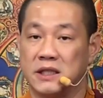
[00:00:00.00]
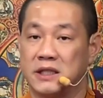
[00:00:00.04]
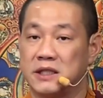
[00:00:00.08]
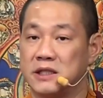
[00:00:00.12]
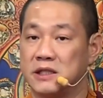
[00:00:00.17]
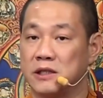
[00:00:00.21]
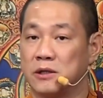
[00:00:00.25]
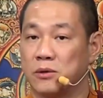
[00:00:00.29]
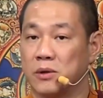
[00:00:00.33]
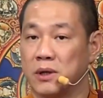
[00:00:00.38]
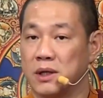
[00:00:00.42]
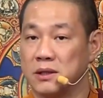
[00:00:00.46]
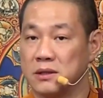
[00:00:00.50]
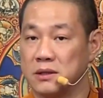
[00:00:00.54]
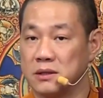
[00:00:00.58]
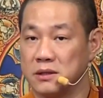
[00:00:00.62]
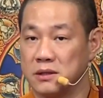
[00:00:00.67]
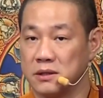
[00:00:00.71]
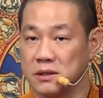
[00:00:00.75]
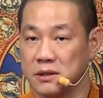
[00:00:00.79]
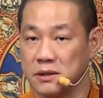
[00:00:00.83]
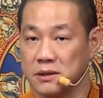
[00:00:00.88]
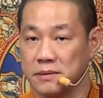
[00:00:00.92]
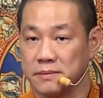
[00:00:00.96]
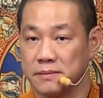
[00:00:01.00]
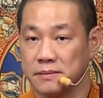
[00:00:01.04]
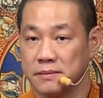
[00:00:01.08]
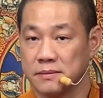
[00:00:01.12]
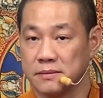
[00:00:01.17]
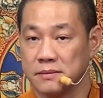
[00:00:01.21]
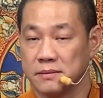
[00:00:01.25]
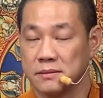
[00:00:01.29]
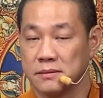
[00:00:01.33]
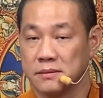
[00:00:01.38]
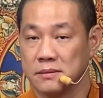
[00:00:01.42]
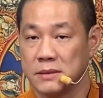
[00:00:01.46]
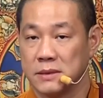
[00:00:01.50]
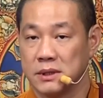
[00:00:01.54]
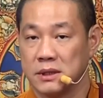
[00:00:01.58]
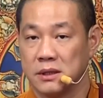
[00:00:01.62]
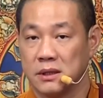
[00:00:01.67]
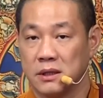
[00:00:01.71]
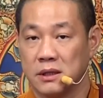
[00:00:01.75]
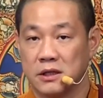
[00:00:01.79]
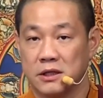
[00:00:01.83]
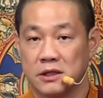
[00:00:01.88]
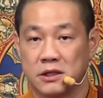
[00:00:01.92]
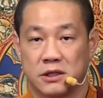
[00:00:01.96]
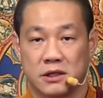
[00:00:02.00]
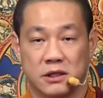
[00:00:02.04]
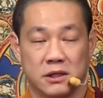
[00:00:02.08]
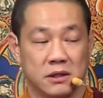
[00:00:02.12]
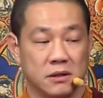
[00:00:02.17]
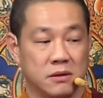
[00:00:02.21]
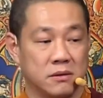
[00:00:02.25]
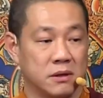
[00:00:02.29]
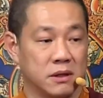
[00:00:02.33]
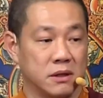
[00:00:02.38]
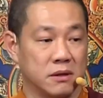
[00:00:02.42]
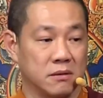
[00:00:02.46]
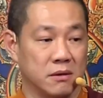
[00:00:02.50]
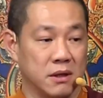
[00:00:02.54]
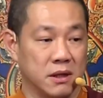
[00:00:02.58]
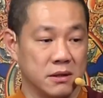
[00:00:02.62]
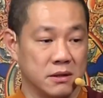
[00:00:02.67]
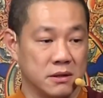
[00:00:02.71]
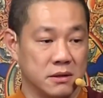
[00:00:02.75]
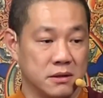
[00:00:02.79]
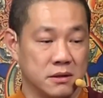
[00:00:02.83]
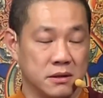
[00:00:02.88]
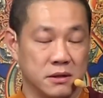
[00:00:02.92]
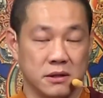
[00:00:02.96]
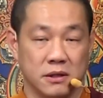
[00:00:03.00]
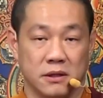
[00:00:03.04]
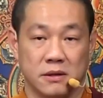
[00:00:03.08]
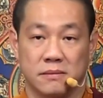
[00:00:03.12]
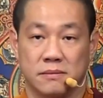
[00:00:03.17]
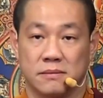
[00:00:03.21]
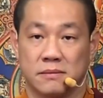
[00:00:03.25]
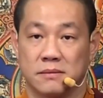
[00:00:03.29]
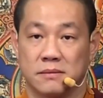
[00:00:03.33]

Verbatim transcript: 际关系、社会关系